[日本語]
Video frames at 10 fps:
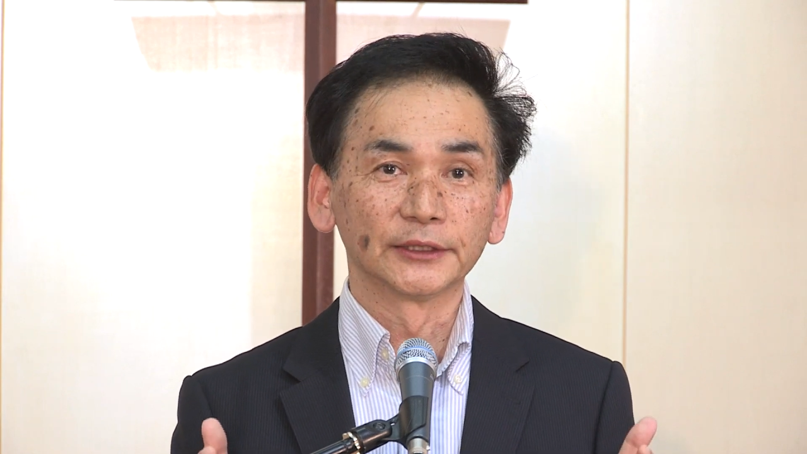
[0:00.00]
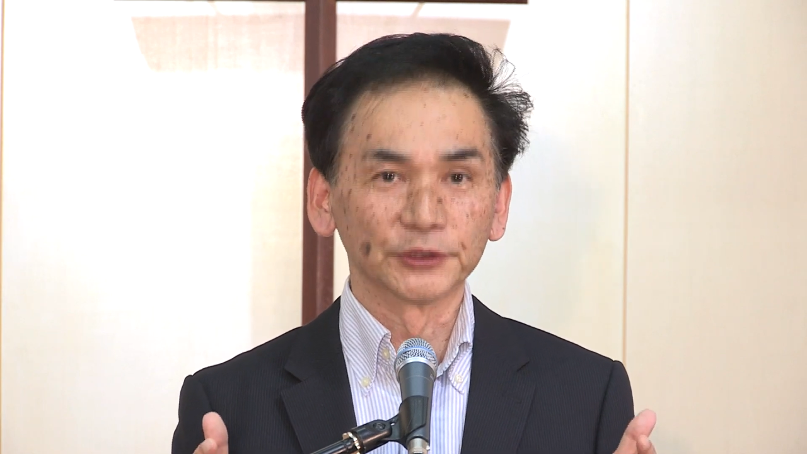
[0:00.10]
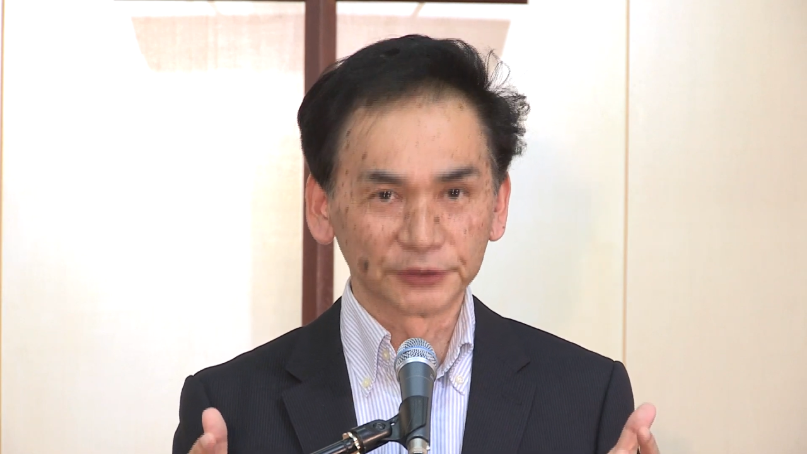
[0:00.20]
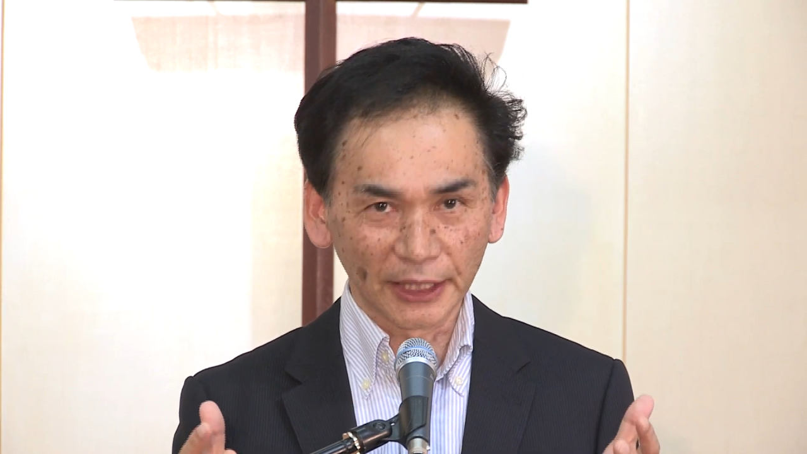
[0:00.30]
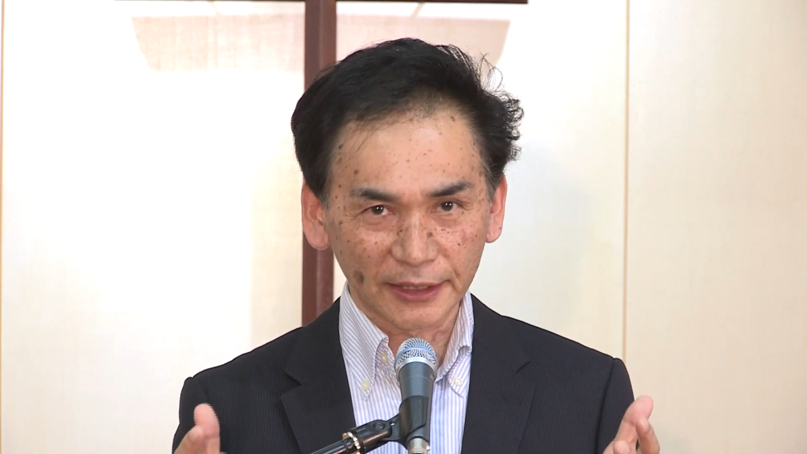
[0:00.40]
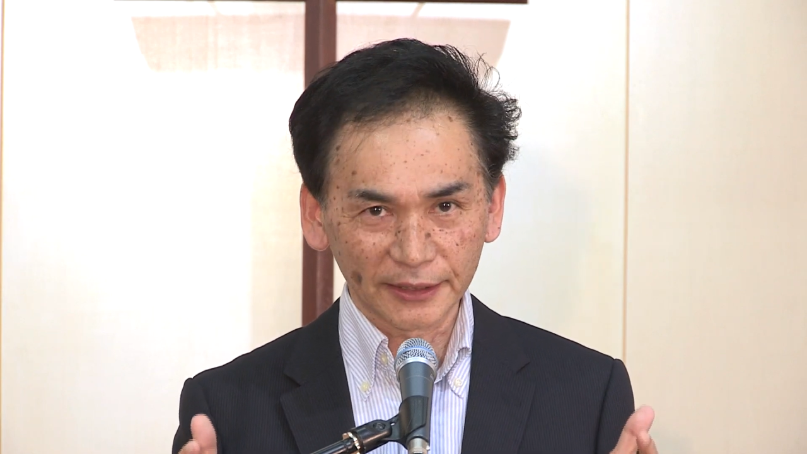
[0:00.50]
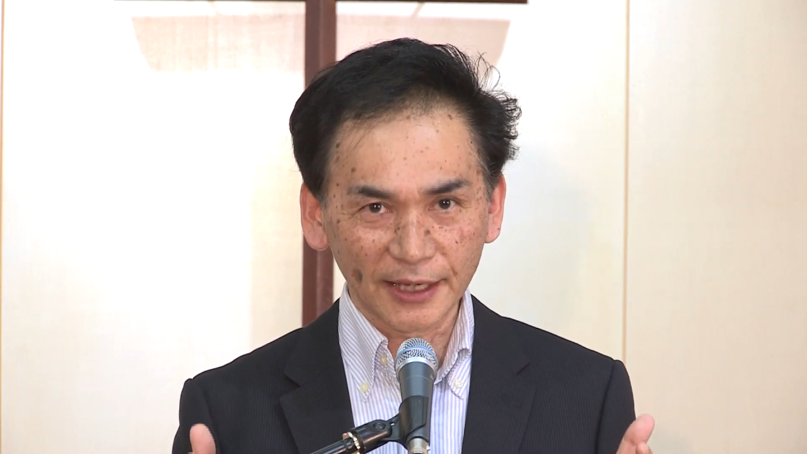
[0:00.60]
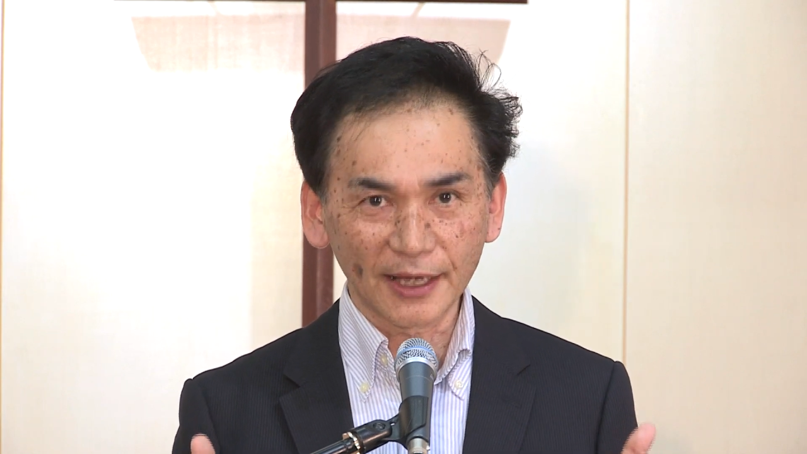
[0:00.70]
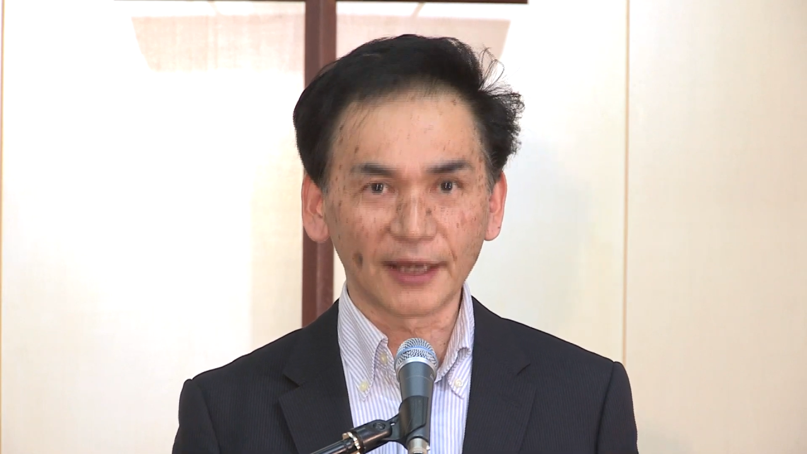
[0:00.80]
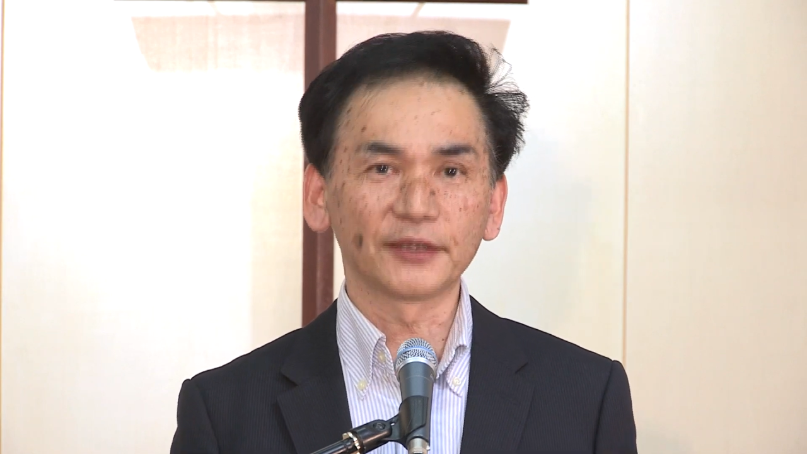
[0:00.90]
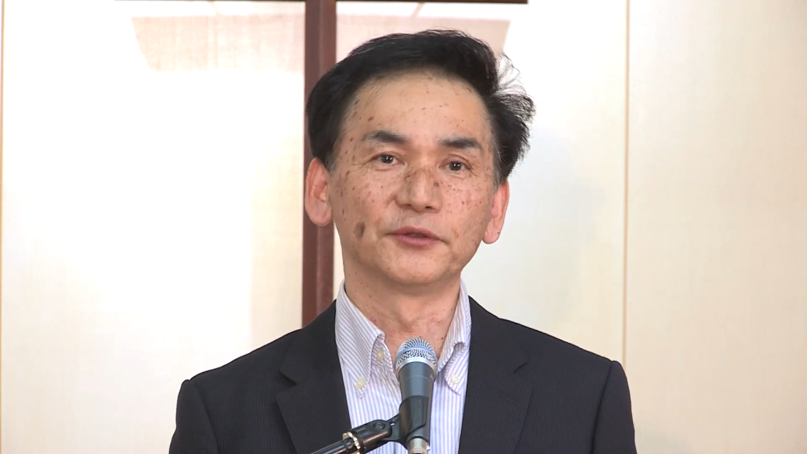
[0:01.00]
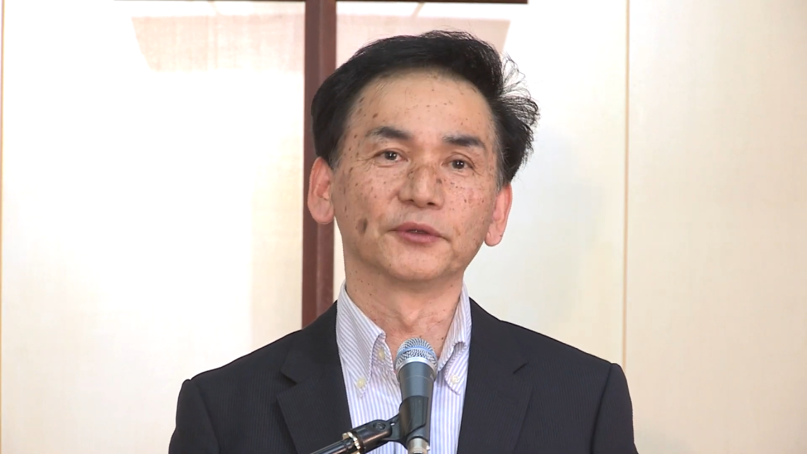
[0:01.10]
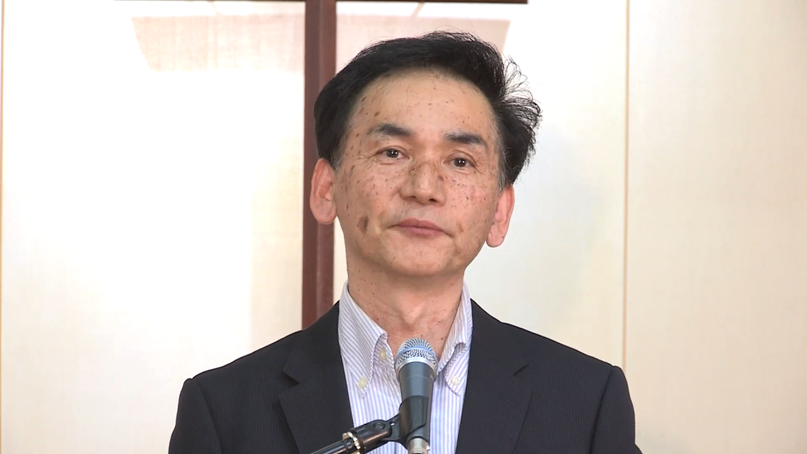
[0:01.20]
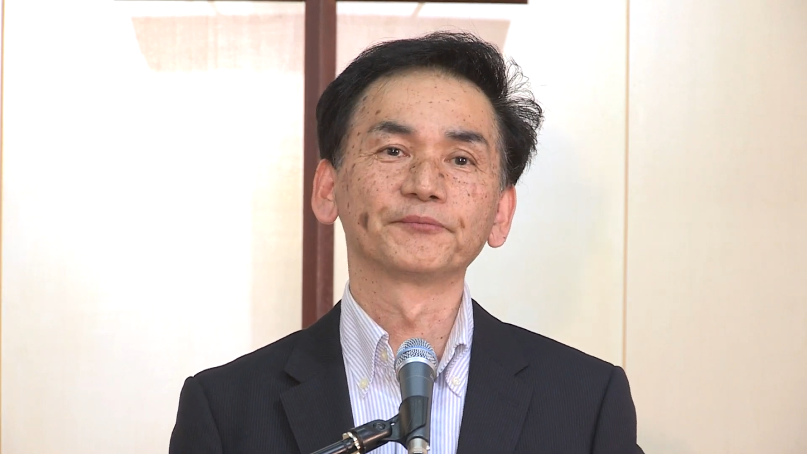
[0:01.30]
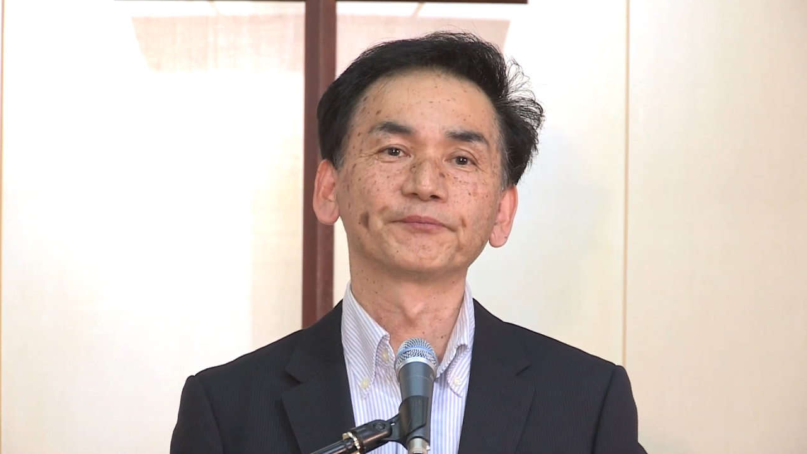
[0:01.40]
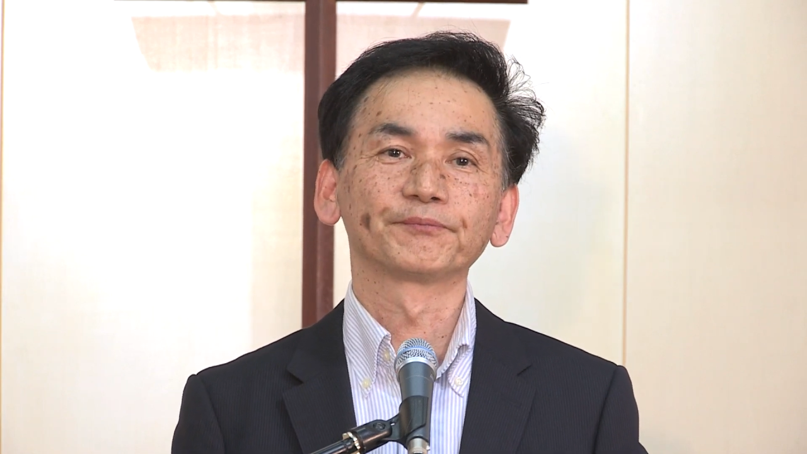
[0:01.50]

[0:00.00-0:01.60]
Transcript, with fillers: 豊かな愛を